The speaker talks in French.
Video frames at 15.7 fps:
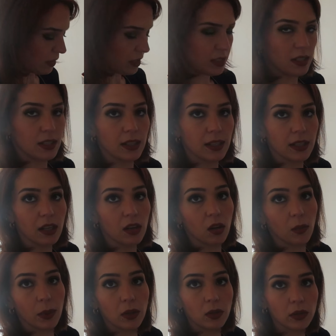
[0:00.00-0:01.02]
vais les essayer.
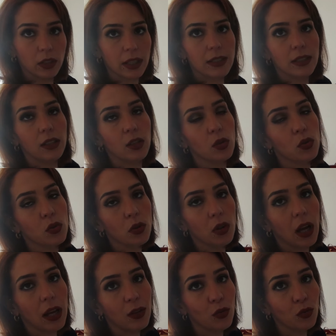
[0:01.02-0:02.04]
Alors par contre, essayer des
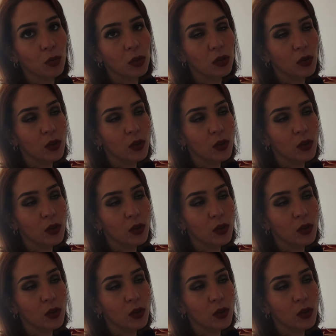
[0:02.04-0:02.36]
chaussures à 9 mois de